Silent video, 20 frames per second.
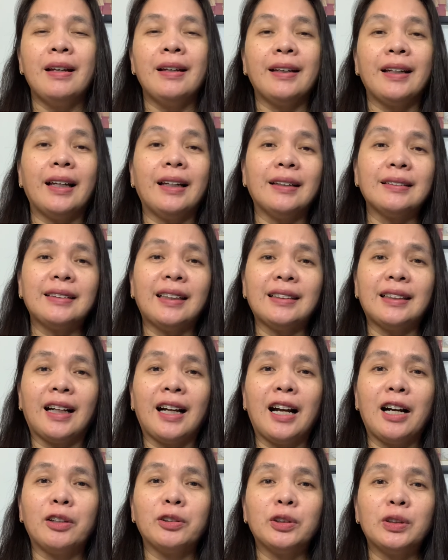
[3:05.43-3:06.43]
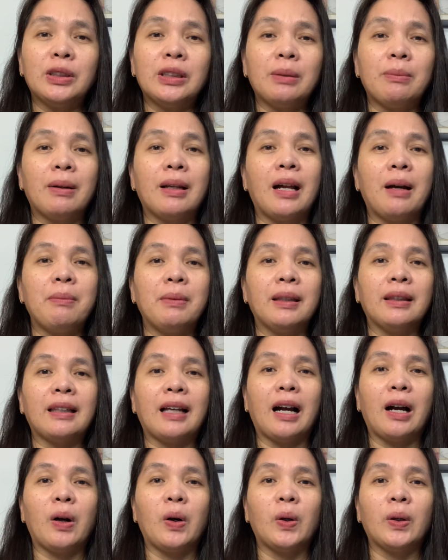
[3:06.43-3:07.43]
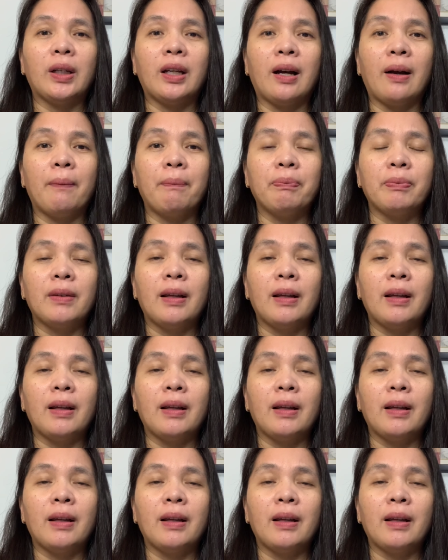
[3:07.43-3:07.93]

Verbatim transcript: Kaya nagtataka ako dun sa maraming tao na